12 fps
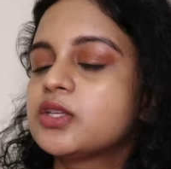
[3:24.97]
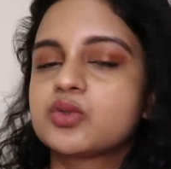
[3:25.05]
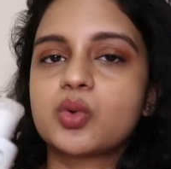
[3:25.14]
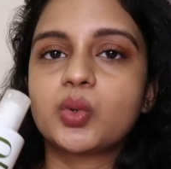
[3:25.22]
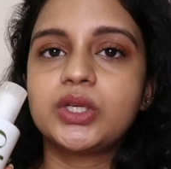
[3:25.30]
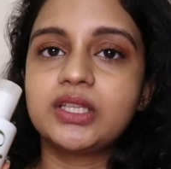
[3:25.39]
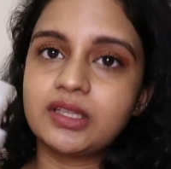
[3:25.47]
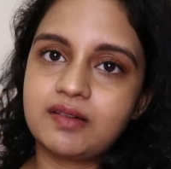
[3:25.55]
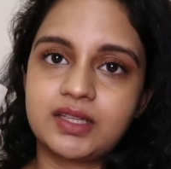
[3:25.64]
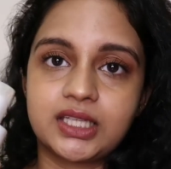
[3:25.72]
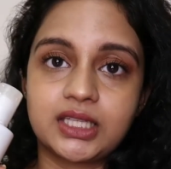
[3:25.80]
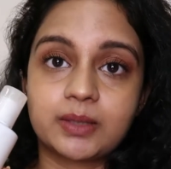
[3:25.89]
ஸோ இதுதான்
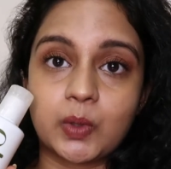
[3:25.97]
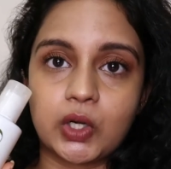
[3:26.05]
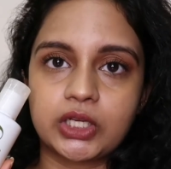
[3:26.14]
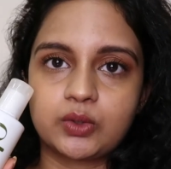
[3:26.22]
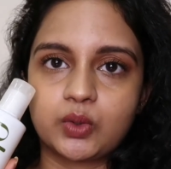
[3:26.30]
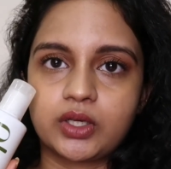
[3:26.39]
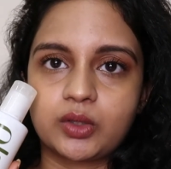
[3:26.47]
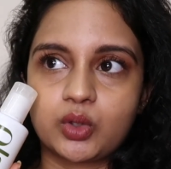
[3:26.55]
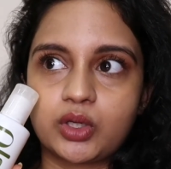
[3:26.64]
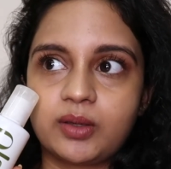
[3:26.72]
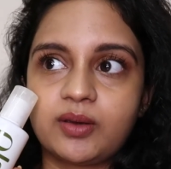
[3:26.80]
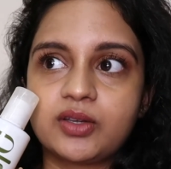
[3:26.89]
வந்து இந்த ப்ராடக்ட்டோட
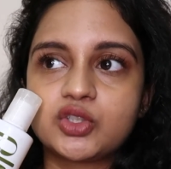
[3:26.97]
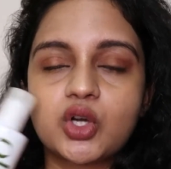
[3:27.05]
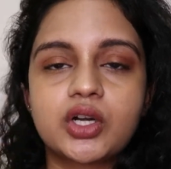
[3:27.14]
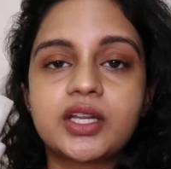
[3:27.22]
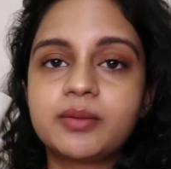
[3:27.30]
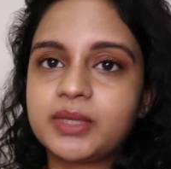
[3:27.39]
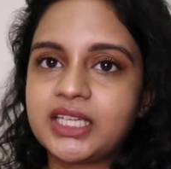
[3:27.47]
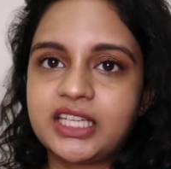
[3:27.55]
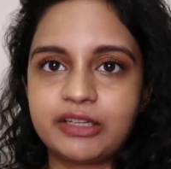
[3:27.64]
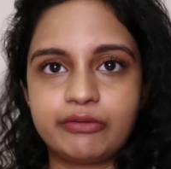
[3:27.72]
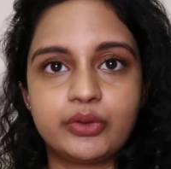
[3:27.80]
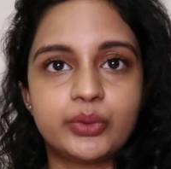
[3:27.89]
ஒரு ஷார்ட் அண்ட் மினி
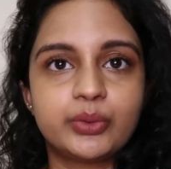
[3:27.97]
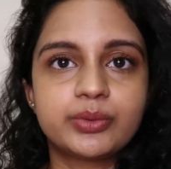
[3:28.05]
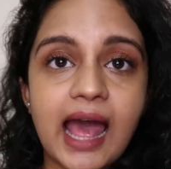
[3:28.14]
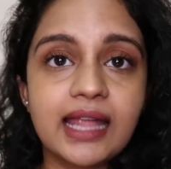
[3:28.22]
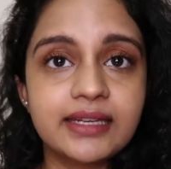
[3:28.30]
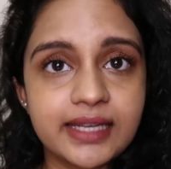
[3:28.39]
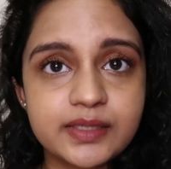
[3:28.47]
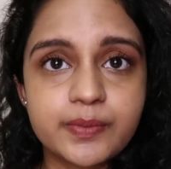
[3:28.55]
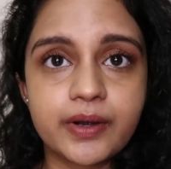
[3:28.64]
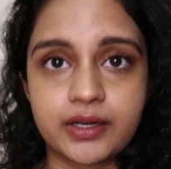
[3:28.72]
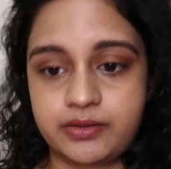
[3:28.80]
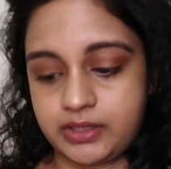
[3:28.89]
ரிவ்யூ அண்ட் நெக்ஸ்ட்
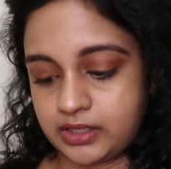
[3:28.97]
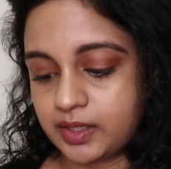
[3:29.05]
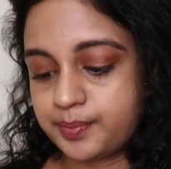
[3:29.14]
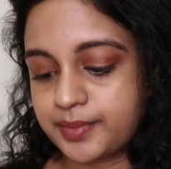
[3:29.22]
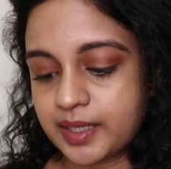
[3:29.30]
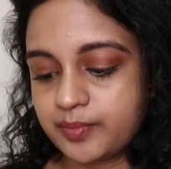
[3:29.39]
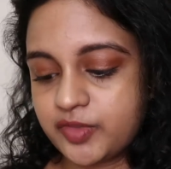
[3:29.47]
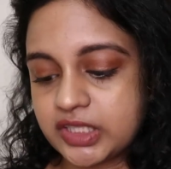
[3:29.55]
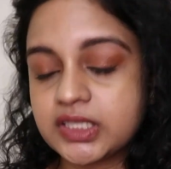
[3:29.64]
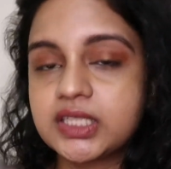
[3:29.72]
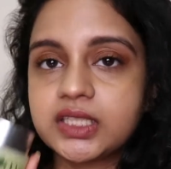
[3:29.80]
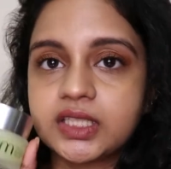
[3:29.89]
ப்ராடக்ட் வந்து இருக்கிற ப்ளம்
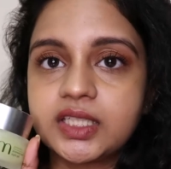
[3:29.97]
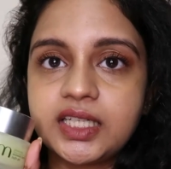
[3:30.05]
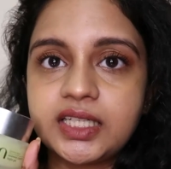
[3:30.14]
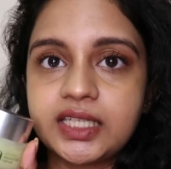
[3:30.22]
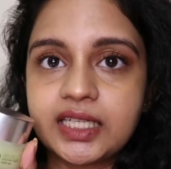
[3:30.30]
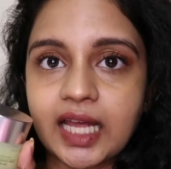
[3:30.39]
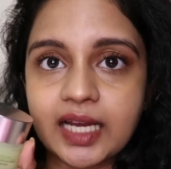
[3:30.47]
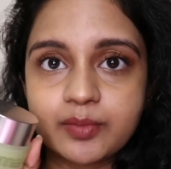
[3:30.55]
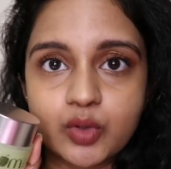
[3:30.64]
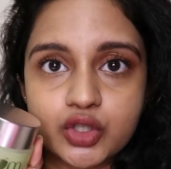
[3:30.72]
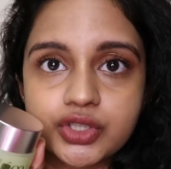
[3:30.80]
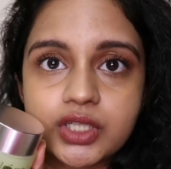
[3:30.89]
வந்து இந்த க்ரீன் டீ நைட்
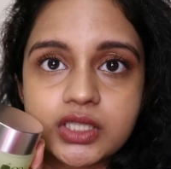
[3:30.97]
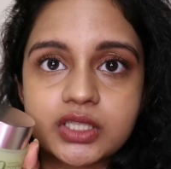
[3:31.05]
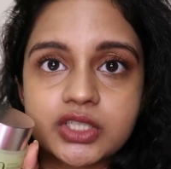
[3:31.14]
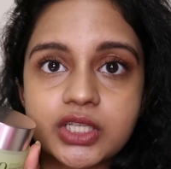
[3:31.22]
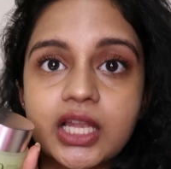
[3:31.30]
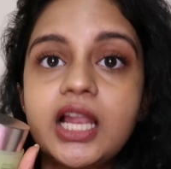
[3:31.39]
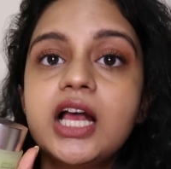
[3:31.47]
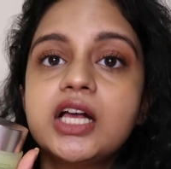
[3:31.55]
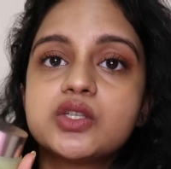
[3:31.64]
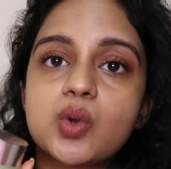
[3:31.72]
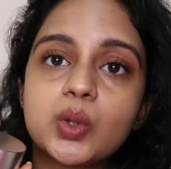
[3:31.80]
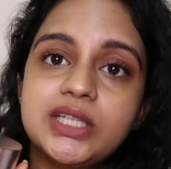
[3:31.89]
மாய்ஸ்சரைசர் ஜெல்
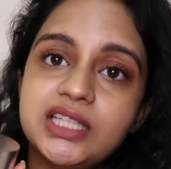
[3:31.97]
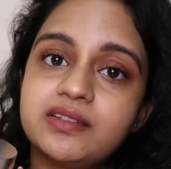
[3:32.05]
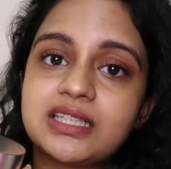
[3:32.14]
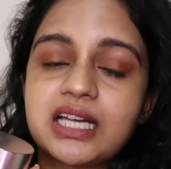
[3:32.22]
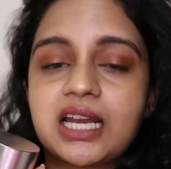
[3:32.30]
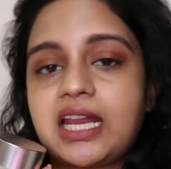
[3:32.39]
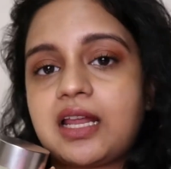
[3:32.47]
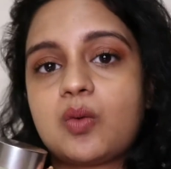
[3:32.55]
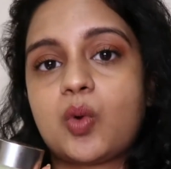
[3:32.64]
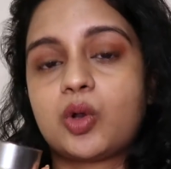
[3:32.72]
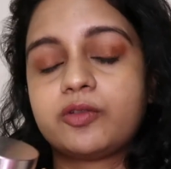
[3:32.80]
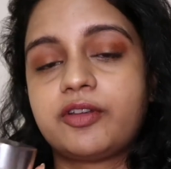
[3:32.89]
ஸோ இது வந்து ஆனால்
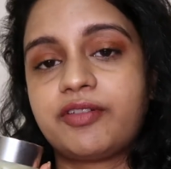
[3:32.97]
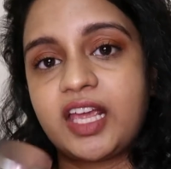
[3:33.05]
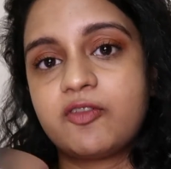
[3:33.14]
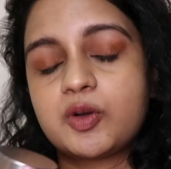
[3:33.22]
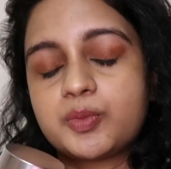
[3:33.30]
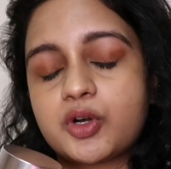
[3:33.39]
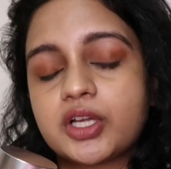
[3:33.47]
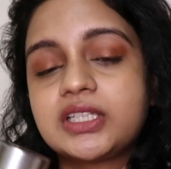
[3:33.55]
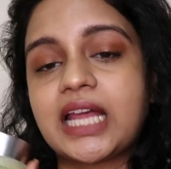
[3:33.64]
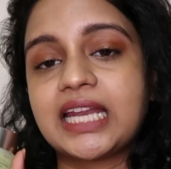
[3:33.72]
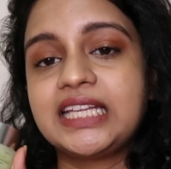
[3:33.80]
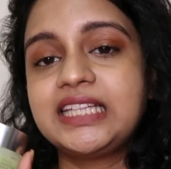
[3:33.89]
எனக்கு ஒன் ஆஃப் த ஃபேவரட்
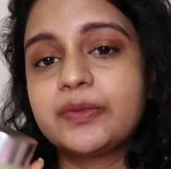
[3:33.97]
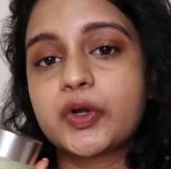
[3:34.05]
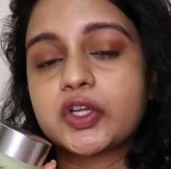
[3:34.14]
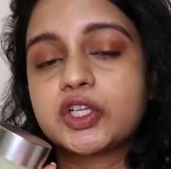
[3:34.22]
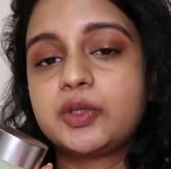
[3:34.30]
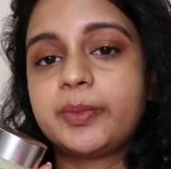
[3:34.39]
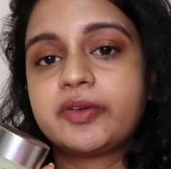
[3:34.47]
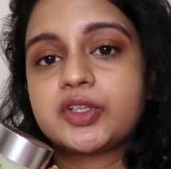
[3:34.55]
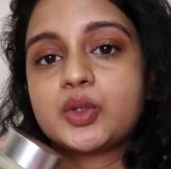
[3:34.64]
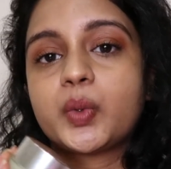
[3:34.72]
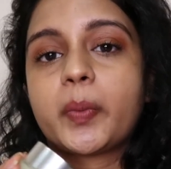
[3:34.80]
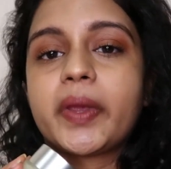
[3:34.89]
ப்ராடக்ட் அண்ட் இந்த ப்ராடக்ட்லேயுமே
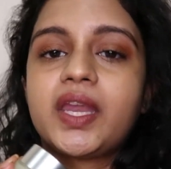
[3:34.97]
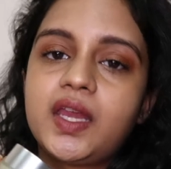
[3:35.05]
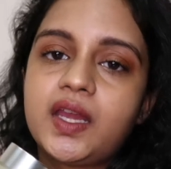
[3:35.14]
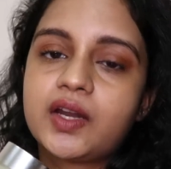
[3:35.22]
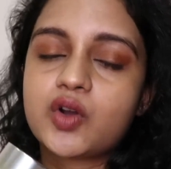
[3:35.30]
வந்து ஒரு பெரிய